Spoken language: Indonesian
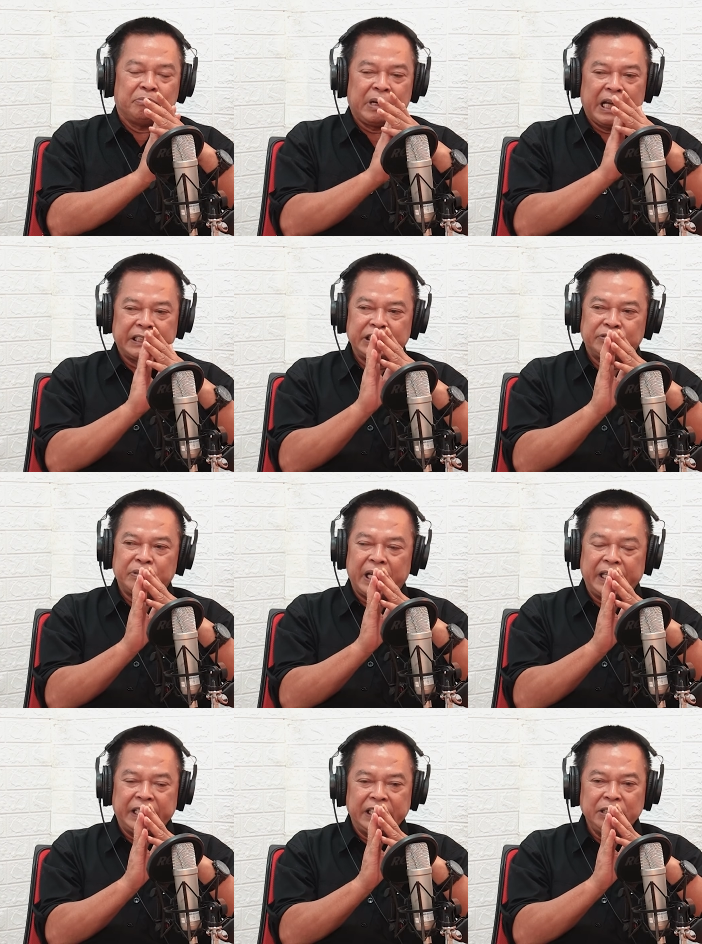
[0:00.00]

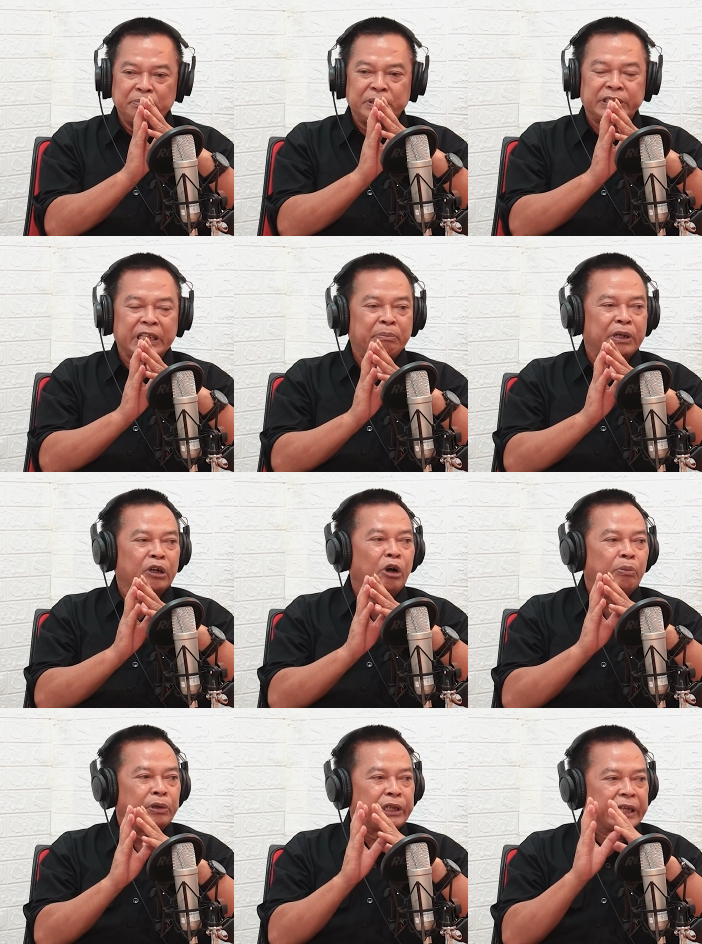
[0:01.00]
mahasiswa ini bisa
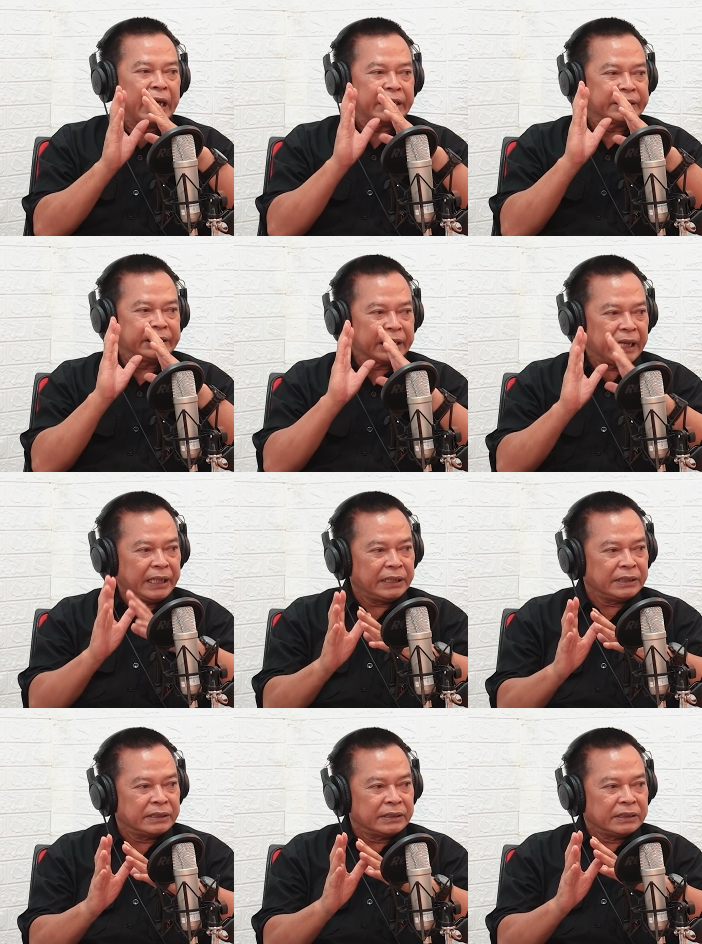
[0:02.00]
berkomunikasi dengan
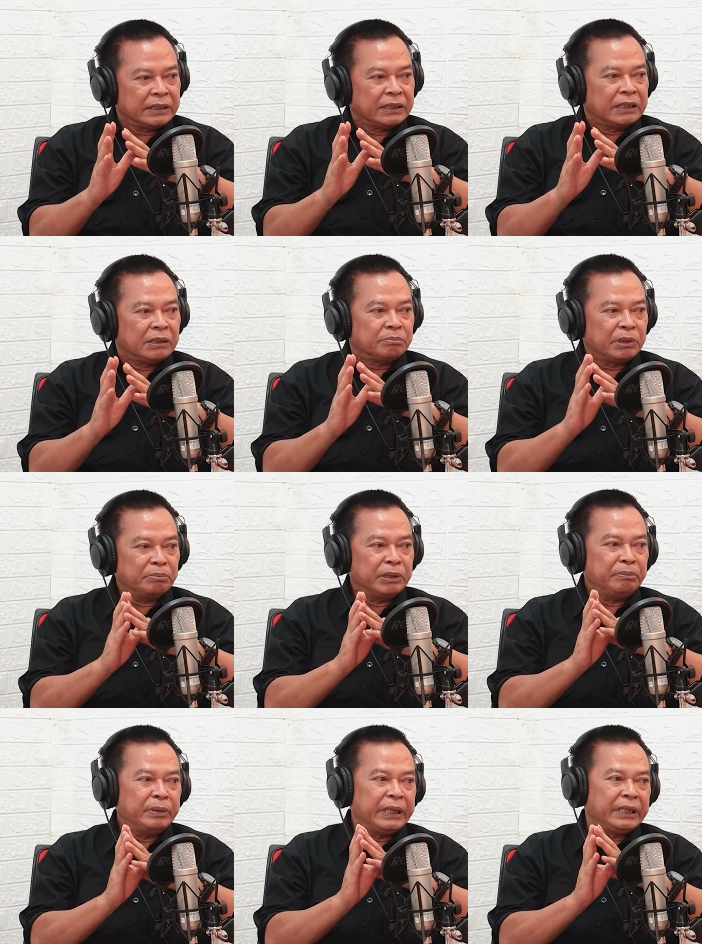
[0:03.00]
pembimbingnya.
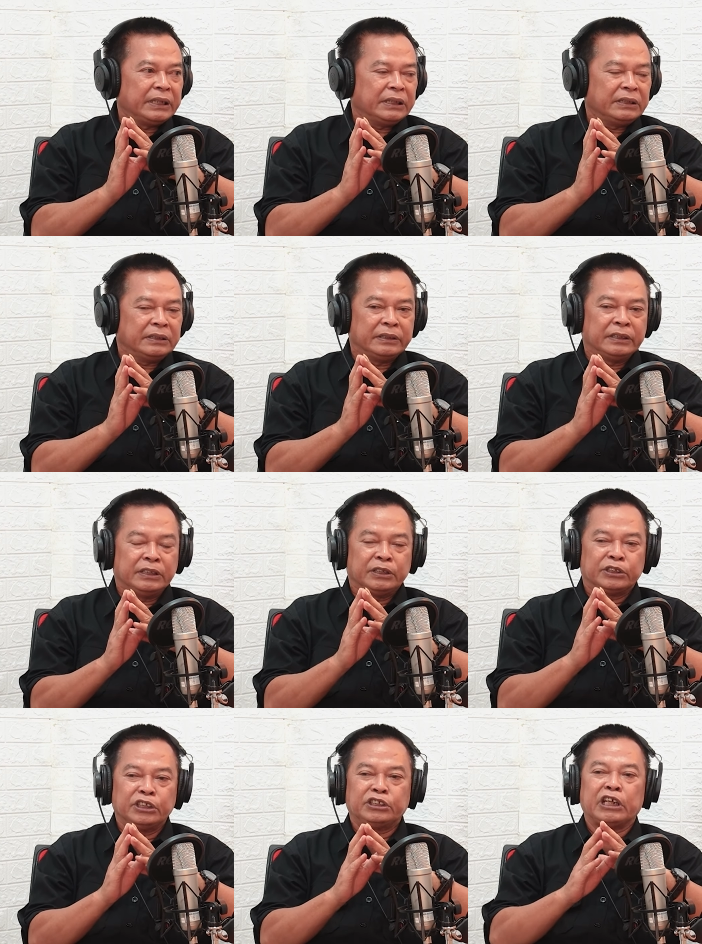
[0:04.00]
Pembimbing. Okay.
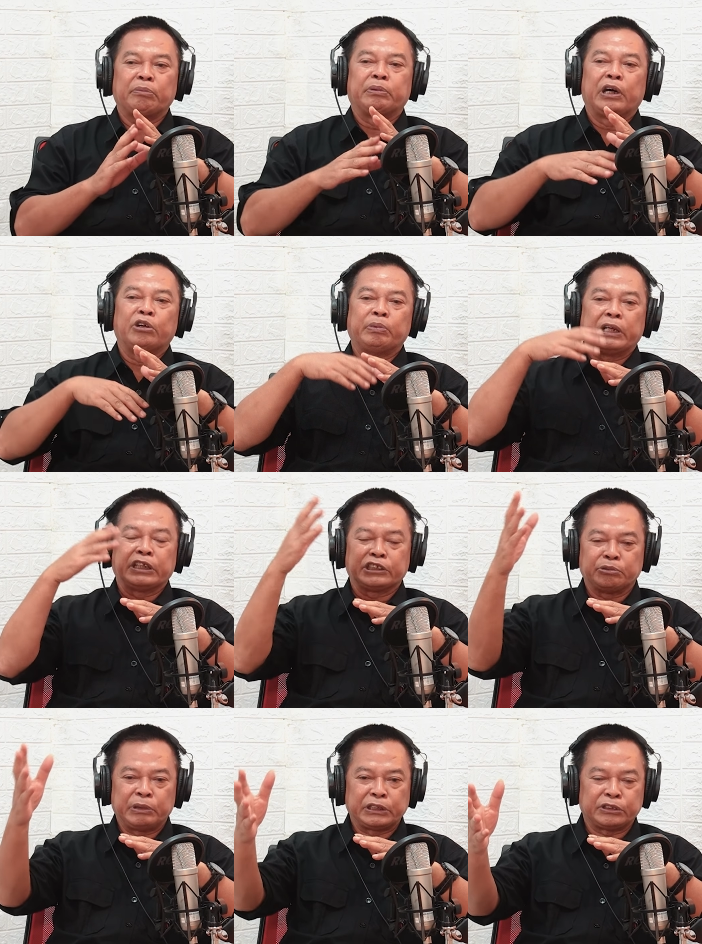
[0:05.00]
Tidak baru pada
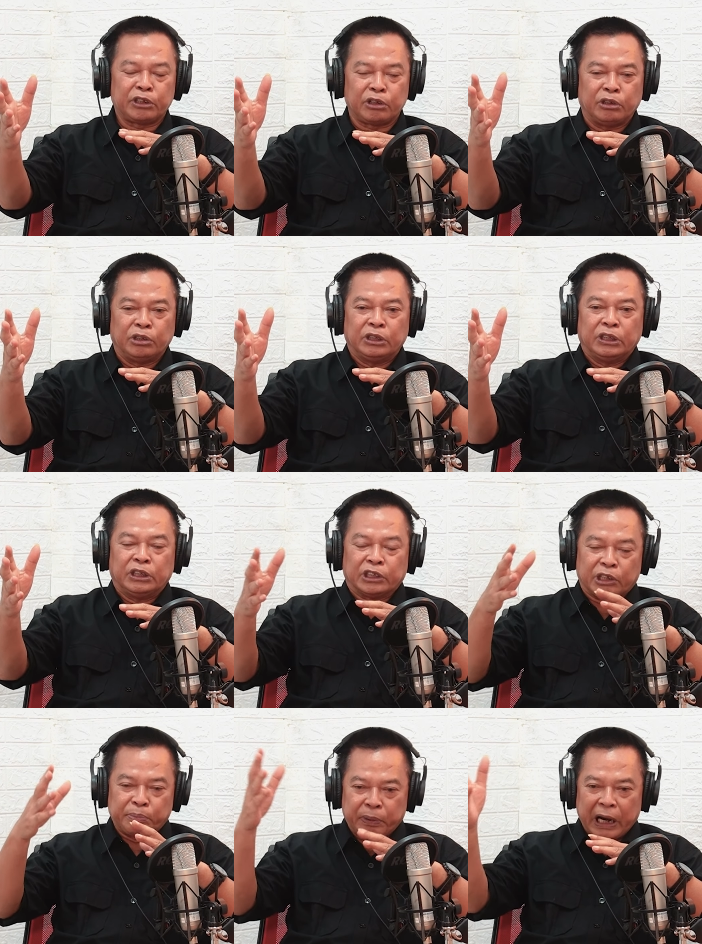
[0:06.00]
semester
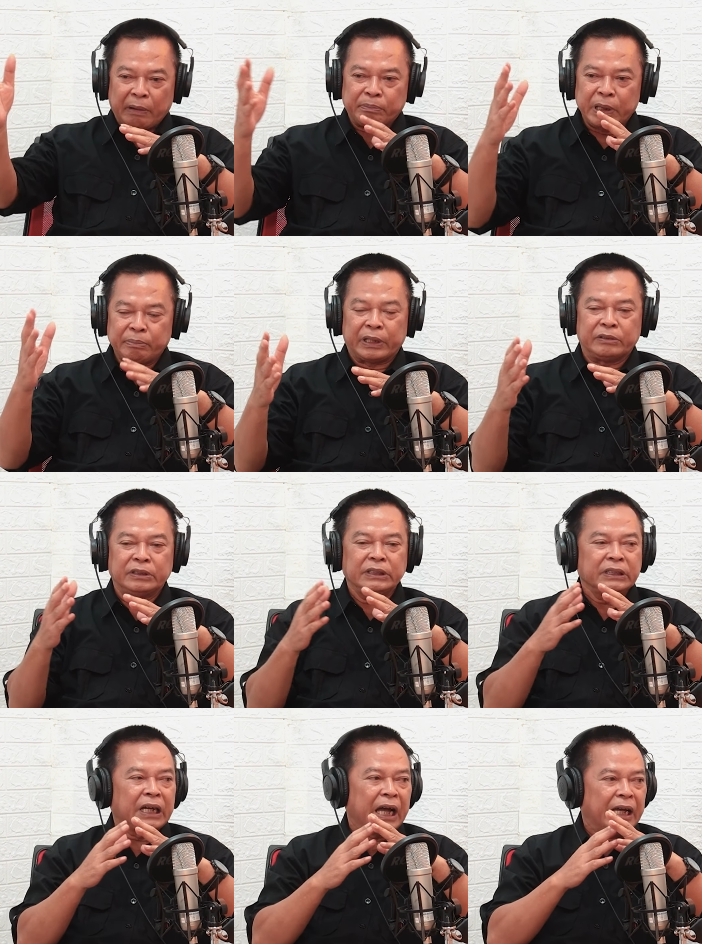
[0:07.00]
keberapa baru
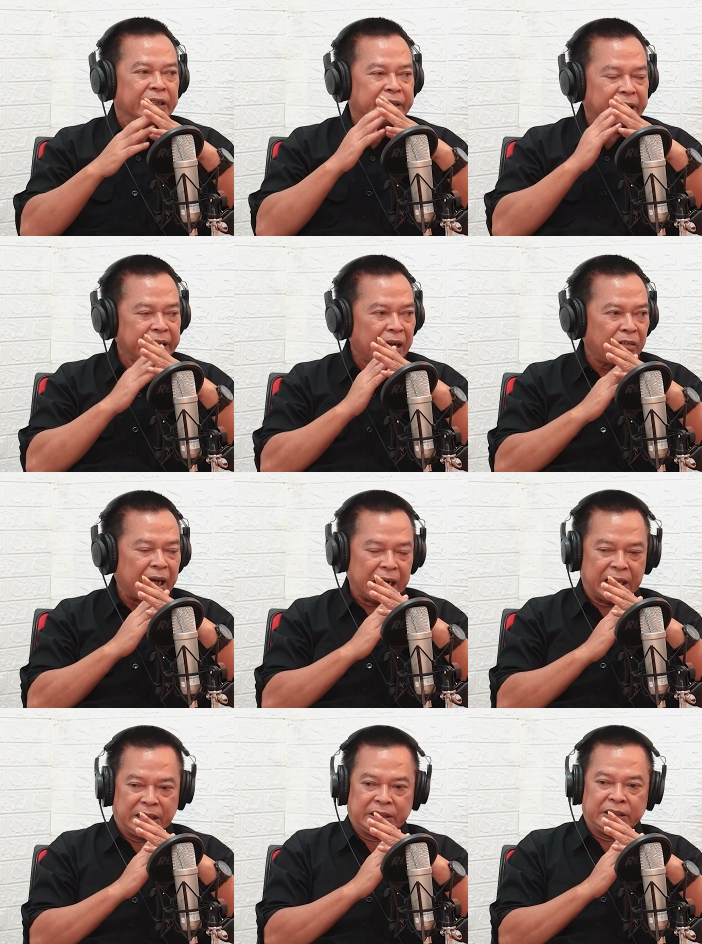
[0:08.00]
eh, enggak, dari awal.